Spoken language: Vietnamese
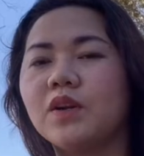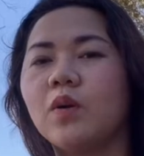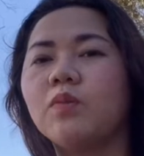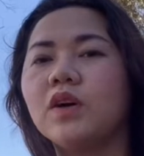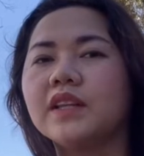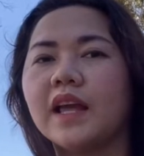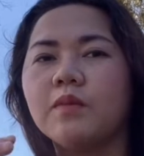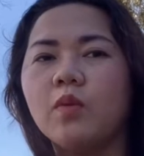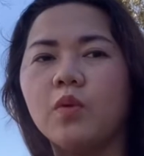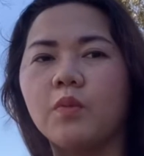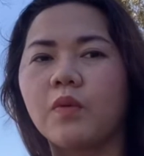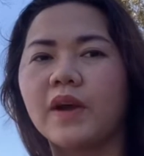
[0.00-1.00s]
mình cũng có thể
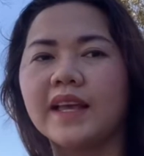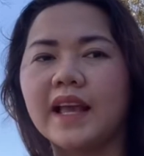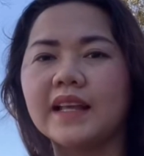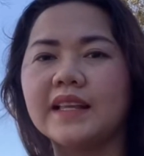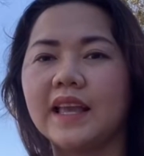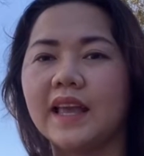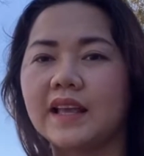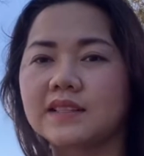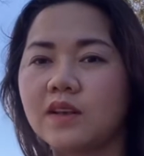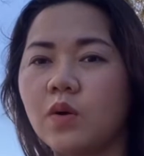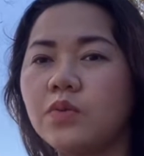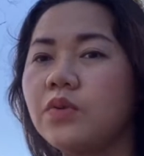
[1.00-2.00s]
mua một cái căn nhà
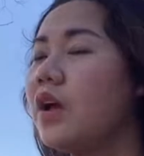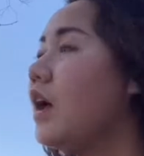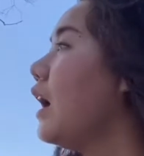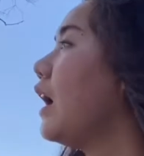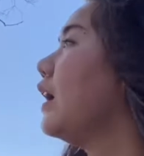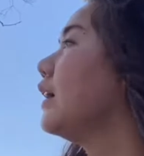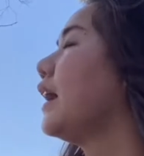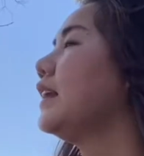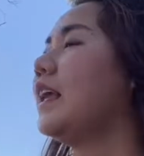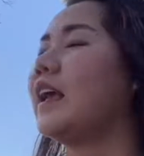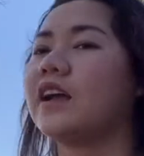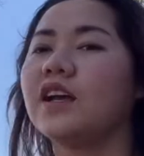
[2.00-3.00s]
xấu,
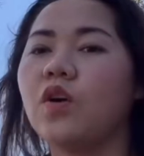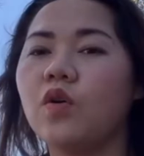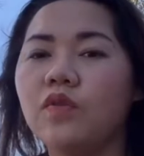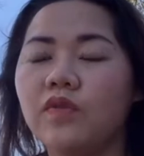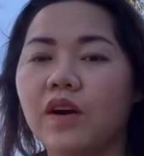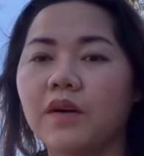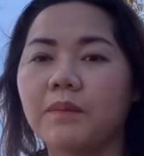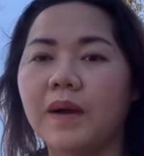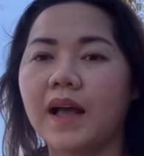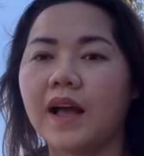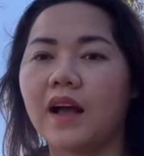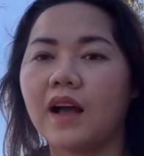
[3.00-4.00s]
căn nhà cái khu vực
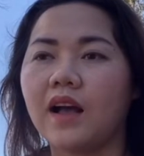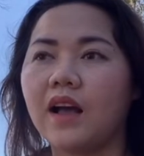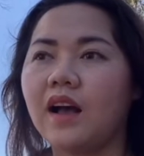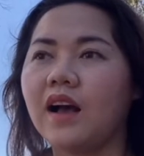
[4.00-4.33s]
mà